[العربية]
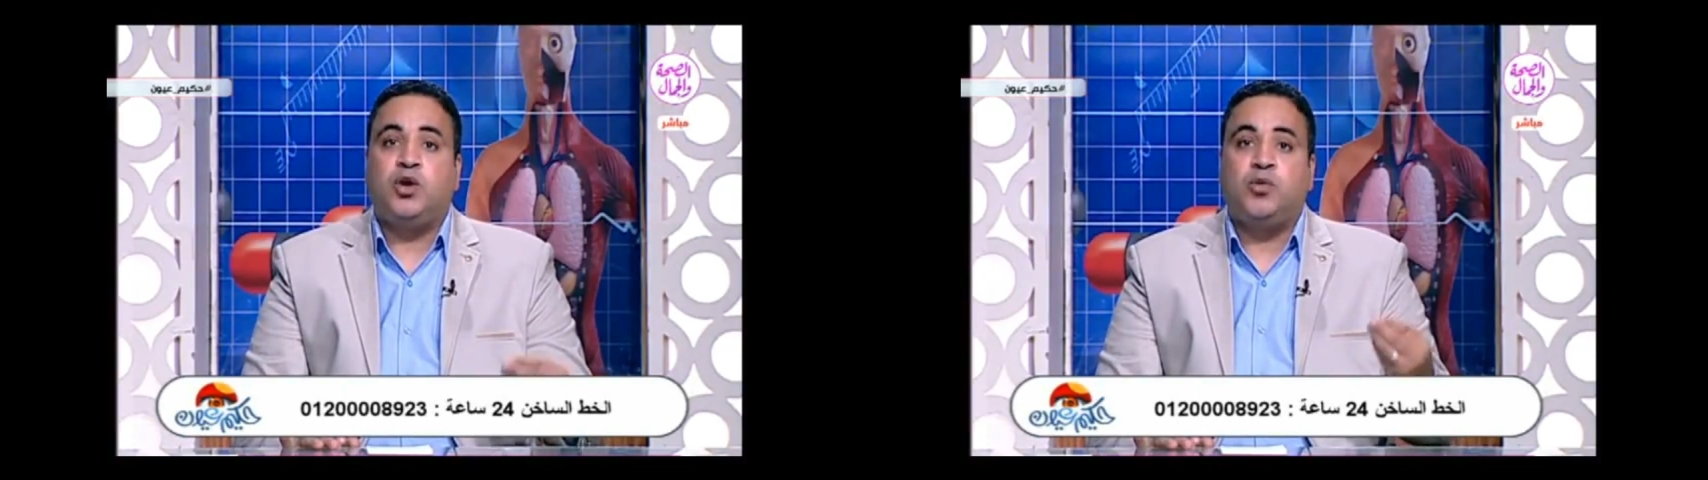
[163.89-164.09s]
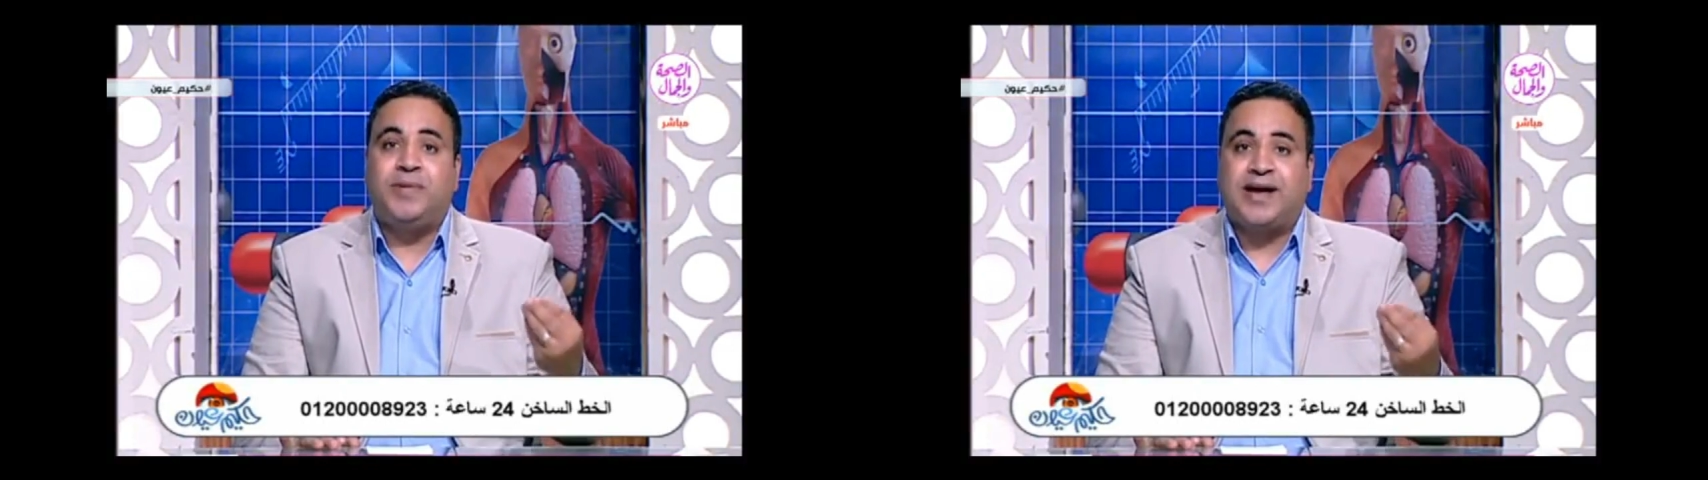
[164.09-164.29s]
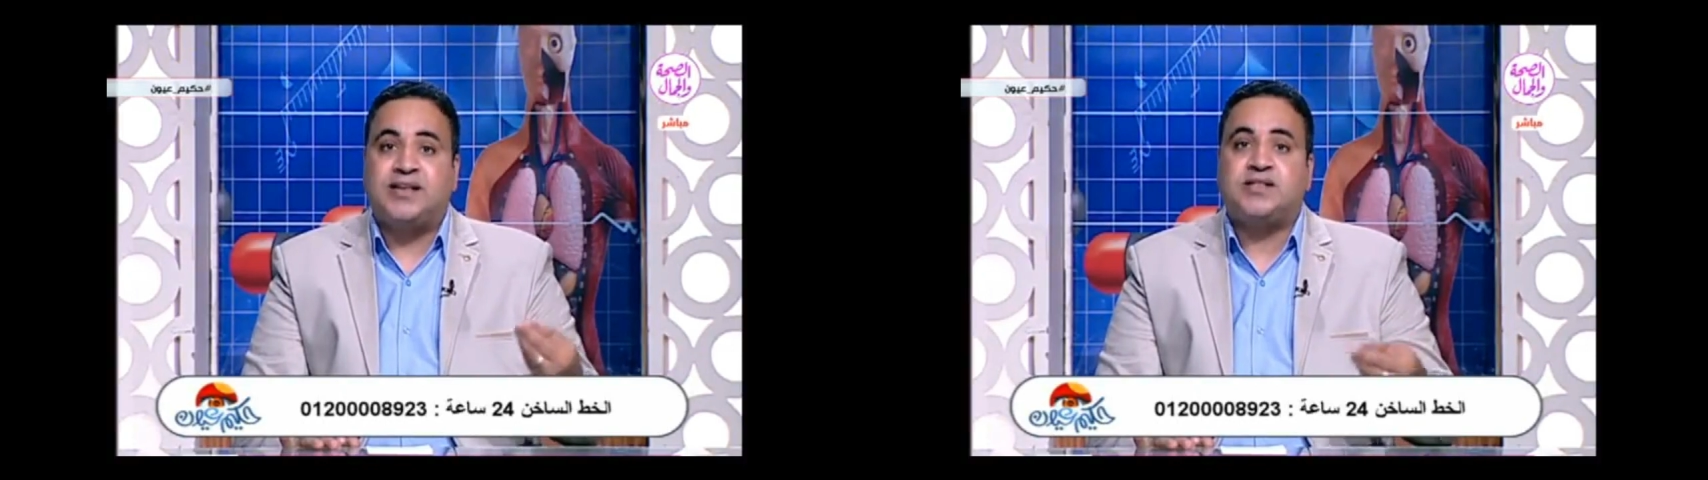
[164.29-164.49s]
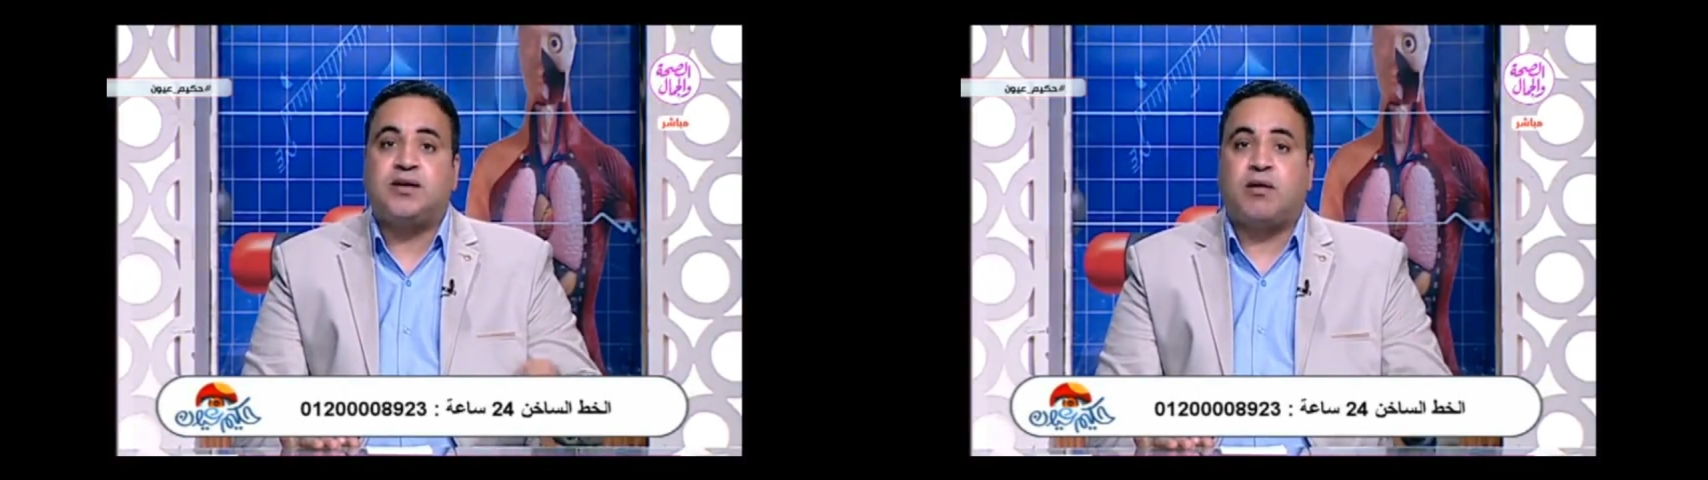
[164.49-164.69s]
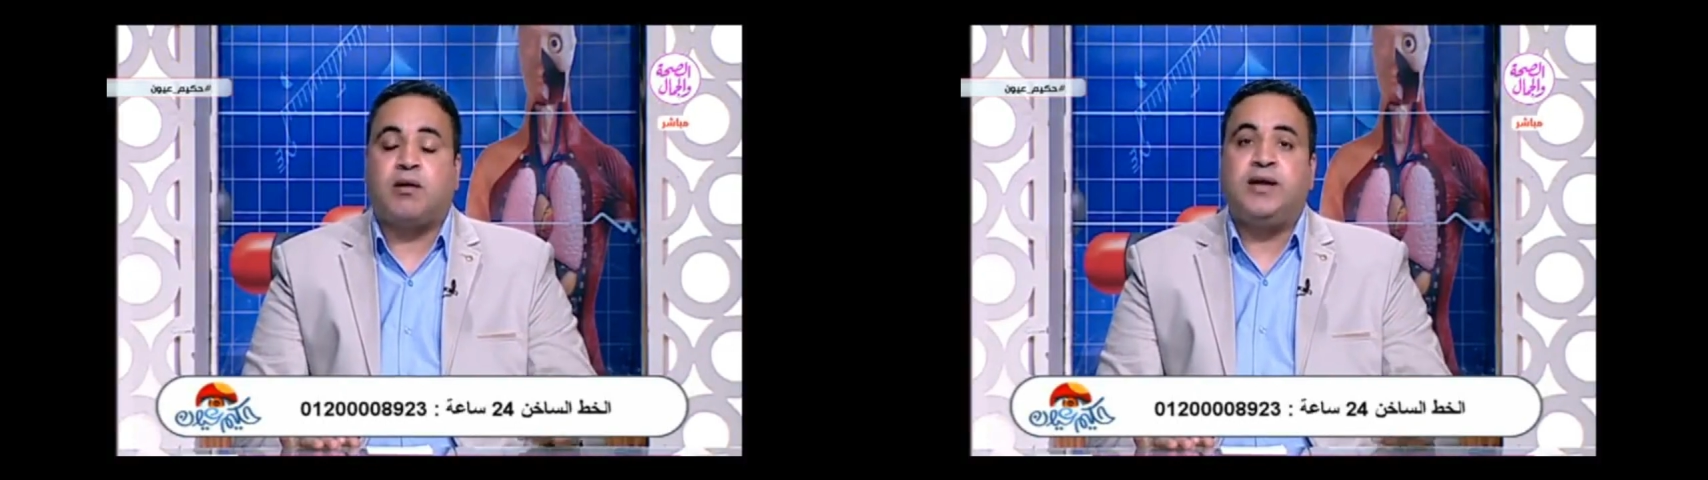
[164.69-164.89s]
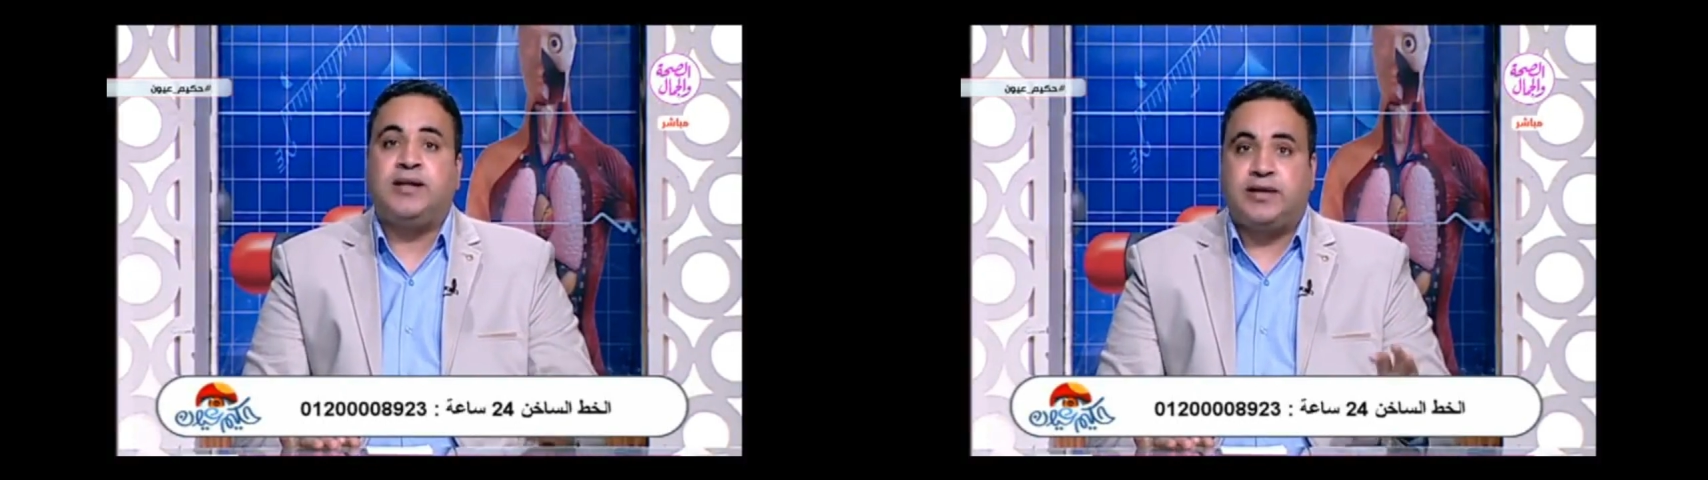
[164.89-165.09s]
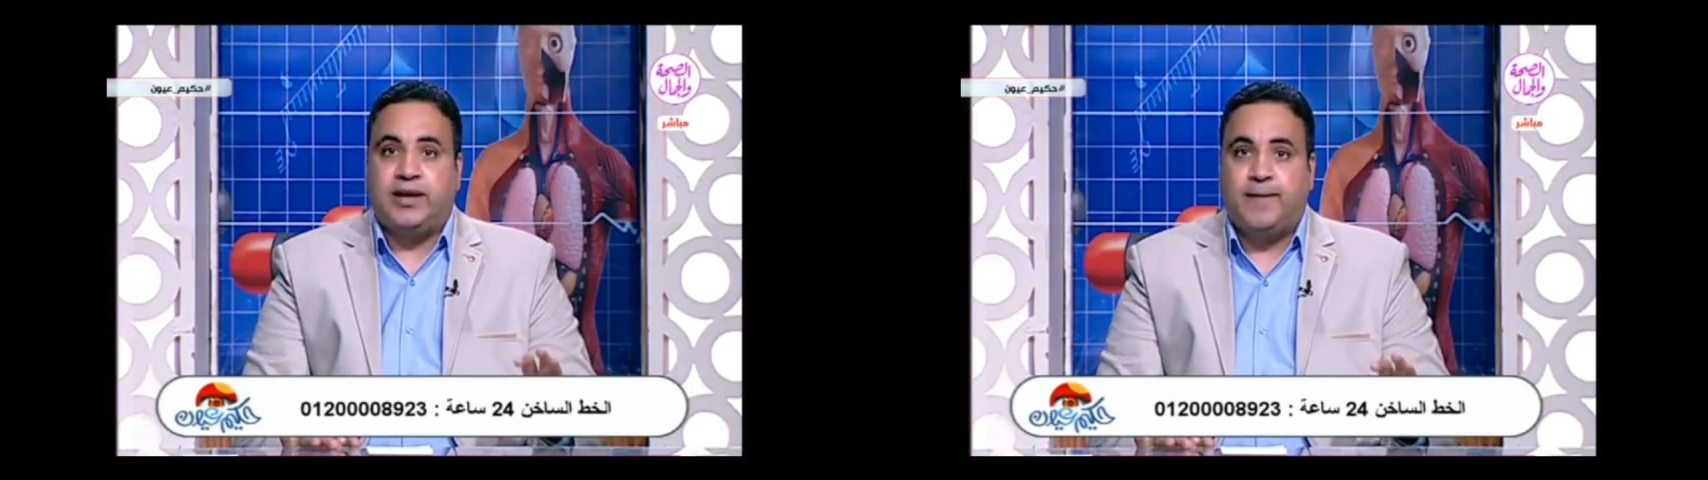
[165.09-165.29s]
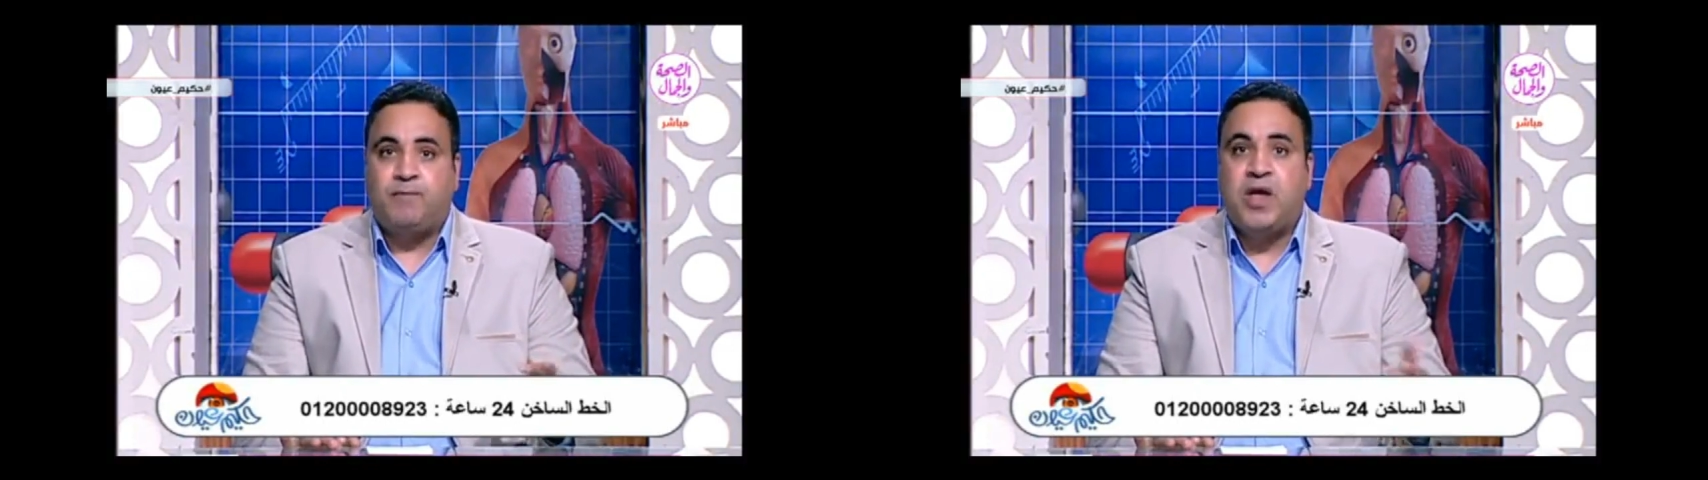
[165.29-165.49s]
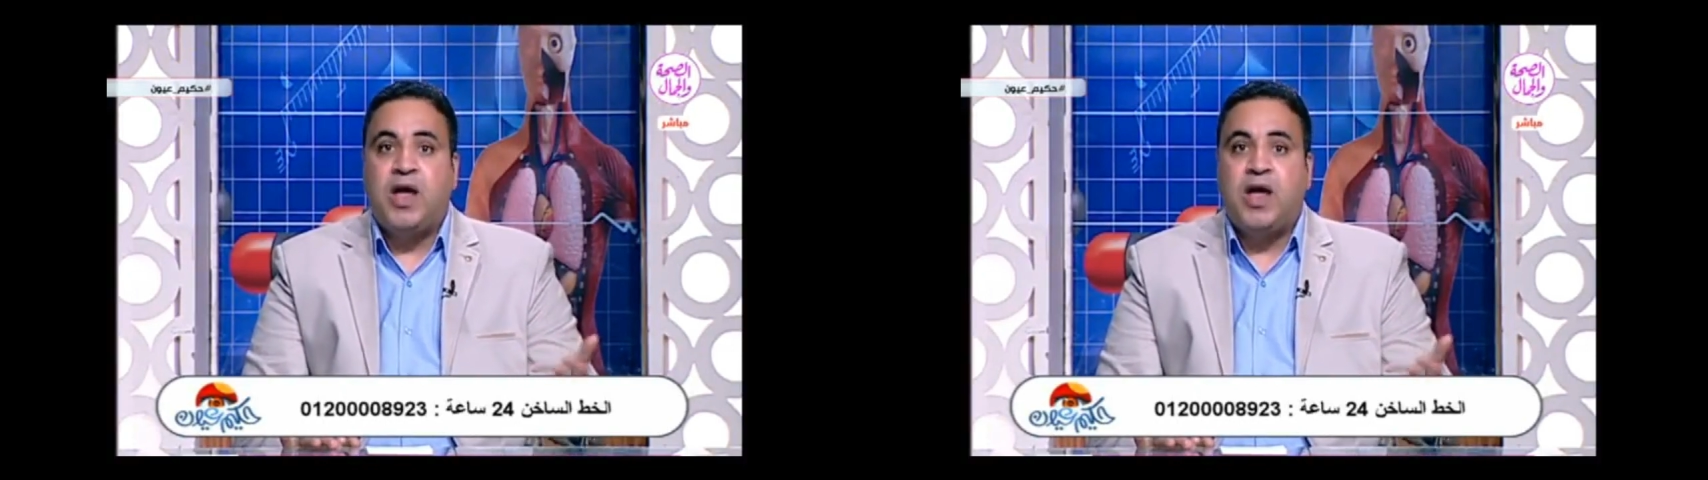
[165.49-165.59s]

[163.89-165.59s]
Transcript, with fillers: انه بيغذي قرنيه العين